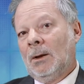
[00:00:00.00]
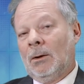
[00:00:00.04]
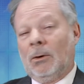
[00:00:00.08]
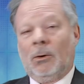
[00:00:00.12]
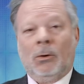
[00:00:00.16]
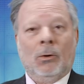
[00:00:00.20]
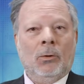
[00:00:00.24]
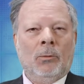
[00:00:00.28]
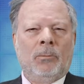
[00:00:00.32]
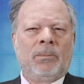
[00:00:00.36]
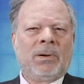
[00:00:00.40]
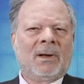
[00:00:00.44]

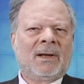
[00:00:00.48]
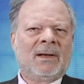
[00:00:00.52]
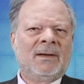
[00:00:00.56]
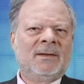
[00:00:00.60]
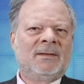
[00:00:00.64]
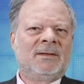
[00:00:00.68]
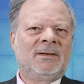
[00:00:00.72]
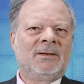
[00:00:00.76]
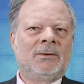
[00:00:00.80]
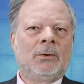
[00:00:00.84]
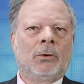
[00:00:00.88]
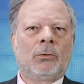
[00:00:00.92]
euh,
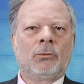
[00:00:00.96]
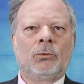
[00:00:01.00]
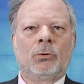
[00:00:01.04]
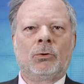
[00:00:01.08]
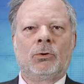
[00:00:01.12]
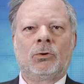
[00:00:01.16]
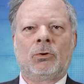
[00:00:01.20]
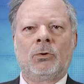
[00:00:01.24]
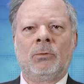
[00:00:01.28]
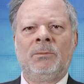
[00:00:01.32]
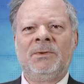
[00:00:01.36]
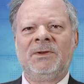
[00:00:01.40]
président de
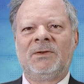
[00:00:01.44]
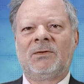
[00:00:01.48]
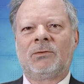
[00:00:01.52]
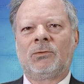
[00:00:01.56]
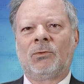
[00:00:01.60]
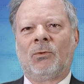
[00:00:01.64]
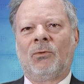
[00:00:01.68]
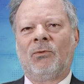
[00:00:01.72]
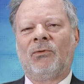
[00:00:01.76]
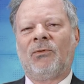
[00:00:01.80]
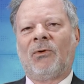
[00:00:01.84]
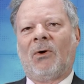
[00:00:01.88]

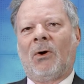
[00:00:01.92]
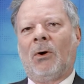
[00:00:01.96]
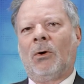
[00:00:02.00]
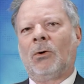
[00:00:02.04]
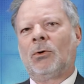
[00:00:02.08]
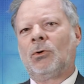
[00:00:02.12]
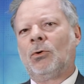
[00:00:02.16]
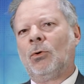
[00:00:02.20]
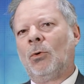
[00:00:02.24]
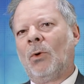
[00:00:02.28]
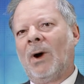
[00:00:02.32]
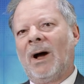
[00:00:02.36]
commission
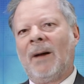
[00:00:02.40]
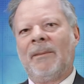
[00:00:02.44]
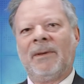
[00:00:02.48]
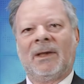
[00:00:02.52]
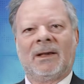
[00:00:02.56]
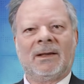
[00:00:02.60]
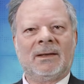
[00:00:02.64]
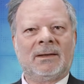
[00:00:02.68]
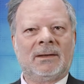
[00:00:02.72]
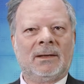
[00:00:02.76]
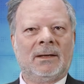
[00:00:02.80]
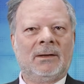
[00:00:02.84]

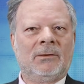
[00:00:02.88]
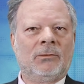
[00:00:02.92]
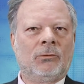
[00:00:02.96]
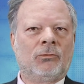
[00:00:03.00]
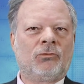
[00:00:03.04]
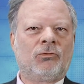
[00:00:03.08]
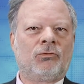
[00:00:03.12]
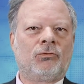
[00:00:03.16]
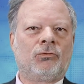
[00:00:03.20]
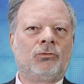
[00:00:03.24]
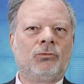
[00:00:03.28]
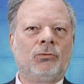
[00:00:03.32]
franco-américaine
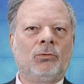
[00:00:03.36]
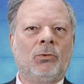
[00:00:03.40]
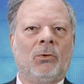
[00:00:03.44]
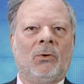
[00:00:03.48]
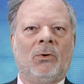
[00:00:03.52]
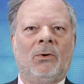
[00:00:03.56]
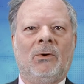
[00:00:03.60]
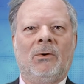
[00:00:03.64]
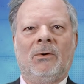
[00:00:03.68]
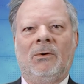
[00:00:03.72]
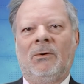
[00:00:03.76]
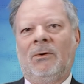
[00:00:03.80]

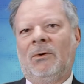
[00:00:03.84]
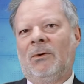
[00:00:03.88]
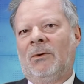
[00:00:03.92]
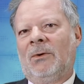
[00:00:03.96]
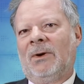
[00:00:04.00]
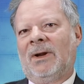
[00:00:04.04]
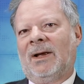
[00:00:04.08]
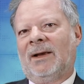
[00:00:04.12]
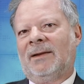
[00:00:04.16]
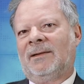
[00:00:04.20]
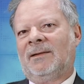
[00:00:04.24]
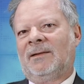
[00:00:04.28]
sur euh,
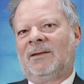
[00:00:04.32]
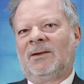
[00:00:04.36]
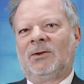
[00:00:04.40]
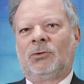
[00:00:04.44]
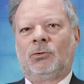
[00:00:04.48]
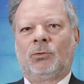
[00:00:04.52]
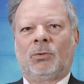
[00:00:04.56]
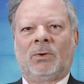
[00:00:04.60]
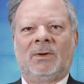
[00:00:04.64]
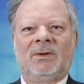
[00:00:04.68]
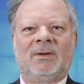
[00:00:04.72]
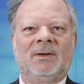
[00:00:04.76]
la
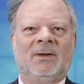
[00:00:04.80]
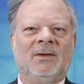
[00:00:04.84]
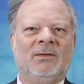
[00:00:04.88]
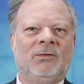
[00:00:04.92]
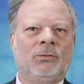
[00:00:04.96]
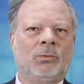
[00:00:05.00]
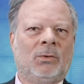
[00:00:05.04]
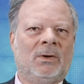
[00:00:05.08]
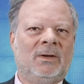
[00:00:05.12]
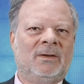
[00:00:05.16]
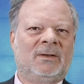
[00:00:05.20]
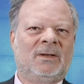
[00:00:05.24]
sécurité,
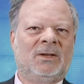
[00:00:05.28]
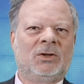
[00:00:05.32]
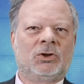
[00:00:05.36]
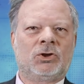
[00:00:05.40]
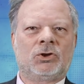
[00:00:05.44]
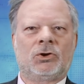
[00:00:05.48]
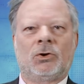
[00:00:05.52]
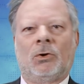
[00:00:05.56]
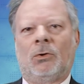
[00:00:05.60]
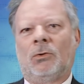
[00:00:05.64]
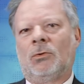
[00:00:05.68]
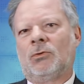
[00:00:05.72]
sur les
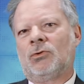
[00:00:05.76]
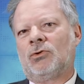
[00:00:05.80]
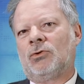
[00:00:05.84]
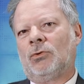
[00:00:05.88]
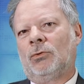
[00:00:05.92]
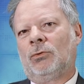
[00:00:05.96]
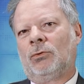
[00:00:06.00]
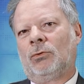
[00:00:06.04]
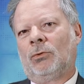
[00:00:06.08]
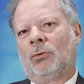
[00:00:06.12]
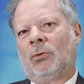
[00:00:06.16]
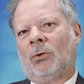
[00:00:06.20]
échanges
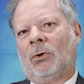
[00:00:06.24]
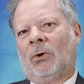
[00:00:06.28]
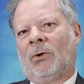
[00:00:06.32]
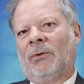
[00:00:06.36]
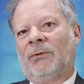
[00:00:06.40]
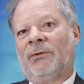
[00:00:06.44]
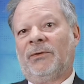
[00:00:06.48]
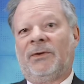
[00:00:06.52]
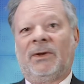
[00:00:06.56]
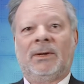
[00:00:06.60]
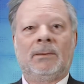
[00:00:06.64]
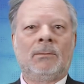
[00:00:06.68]
de
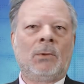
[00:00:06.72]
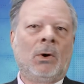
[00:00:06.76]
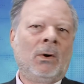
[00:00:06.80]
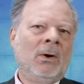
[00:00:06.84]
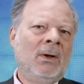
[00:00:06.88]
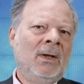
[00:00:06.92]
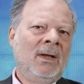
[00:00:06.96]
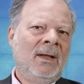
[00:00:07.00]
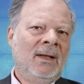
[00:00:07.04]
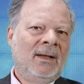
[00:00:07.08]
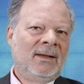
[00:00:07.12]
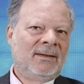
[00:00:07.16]
renseignements.
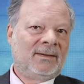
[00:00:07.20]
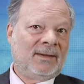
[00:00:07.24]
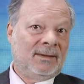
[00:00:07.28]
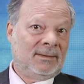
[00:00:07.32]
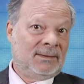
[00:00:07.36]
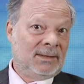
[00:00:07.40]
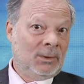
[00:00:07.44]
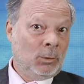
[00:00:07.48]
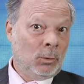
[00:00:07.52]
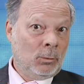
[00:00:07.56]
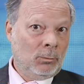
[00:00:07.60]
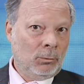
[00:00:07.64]
Ça a
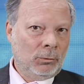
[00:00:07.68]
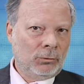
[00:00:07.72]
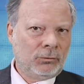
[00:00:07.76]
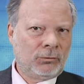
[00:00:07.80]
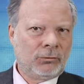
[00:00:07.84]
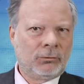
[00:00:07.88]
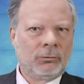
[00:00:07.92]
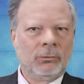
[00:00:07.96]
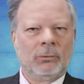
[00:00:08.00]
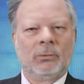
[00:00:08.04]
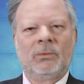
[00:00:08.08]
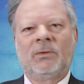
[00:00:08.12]
été le
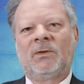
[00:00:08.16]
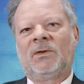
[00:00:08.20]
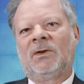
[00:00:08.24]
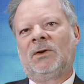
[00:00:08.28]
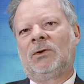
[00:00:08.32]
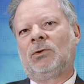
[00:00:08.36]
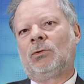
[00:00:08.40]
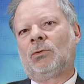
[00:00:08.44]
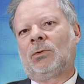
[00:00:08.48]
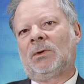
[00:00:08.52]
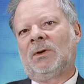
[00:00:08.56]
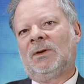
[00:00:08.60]
monsieur
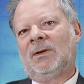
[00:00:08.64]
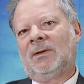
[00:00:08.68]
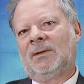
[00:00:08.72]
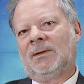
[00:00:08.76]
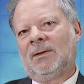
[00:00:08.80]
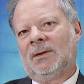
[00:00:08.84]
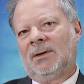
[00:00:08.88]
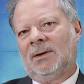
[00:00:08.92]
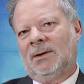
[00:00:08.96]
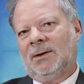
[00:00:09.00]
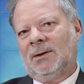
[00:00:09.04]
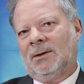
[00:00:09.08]

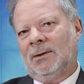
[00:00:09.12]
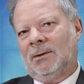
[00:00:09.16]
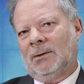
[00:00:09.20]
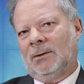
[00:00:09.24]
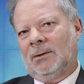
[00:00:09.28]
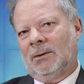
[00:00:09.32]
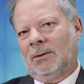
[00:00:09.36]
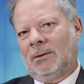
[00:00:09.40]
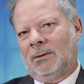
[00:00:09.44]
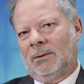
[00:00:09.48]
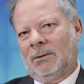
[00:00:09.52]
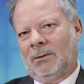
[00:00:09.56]
sécurité
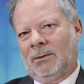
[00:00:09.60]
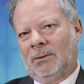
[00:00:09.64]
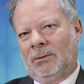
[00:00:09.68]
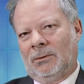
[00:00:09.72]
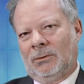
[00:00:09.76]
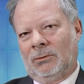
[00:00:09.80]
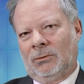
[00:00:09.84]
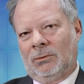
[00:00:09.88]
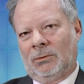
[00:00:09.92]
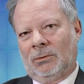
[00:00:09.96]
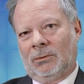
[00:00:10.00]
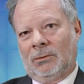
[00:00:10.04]

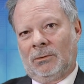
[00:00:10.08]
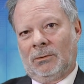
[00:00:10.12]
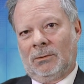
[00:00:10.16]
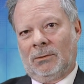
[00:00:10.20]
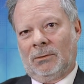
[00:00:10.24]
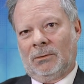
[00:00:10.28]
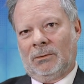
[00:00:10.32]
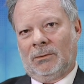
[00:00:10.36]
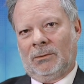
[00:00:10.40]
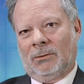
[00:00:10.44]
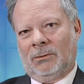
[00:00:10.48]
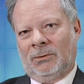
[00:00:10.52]
euh,
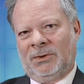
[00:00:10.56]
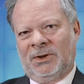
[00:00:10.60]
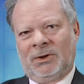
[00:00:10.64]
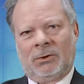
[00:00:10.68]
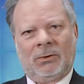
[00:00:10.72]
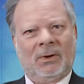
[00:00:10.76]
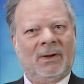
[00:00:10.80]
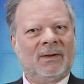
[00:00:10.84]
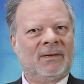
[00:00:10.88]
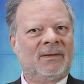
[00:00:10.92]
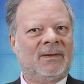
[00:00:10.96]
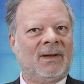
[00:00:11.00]
de
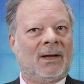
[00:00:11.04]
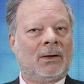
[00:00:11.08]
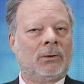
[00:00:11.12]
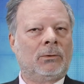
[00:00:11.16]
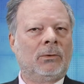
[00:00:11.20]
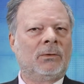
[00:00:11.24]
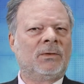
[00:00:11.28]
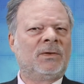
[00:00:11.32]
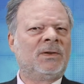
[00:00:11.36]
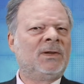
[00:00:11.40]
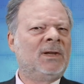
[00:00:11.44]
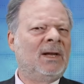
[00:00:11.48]
Nicolas
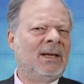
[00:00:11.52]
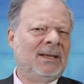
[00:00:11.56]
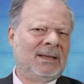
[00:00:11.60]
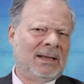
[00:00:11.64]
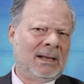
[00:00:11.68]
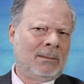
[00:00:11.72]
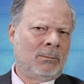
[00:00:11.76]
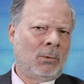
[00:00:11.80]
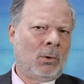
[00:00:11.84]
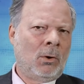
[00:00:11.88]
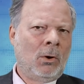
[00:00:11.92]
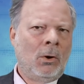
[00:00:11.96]
Sarkozy. Il a
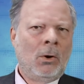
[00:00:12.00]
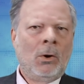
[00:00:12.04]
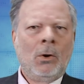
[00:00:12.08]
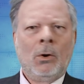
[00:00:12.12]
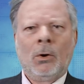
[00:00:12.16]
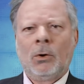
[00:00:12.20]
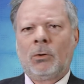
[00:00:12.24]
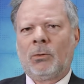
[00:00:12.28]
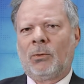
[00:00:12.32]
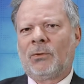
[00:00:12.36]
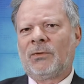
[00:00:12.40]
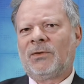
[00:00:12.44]
également
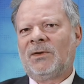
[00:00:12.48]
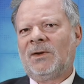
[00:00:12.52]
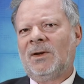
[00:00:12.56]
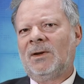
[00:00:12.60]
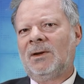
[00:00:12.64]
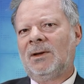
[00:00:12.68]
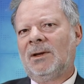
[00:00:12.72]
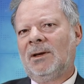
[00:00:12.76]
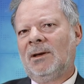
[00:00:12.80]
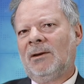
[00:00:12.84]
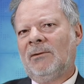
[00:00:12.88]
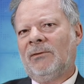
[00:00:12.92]

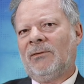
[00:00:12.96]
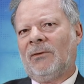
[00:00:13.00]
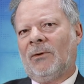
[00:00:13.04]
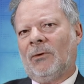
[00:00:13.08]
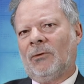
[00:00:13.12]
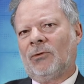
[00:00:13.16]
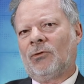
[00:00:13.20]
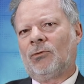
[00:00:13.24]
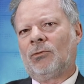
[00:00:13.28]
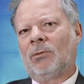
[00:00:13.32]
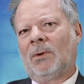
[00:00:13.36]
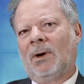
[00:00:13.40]
conseillé
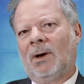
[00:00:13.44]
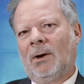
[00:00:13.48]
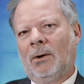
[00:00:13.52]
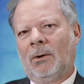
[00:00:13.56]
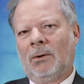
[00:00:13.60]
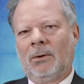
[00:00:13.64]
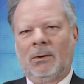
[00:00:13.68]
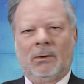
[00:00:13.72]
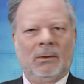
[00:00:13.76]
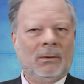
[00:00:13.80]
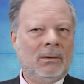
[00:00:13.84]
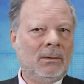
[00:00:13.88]
François
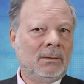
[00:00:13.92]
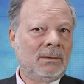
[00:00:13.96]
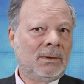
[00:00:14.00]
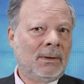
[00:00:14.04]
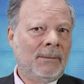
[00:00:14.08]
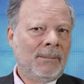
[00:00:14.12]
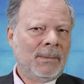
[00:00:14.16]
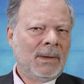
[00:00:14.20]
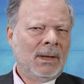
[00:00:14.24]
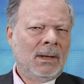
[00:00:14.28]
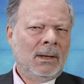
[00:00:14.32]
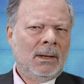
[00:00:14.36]
Hollande.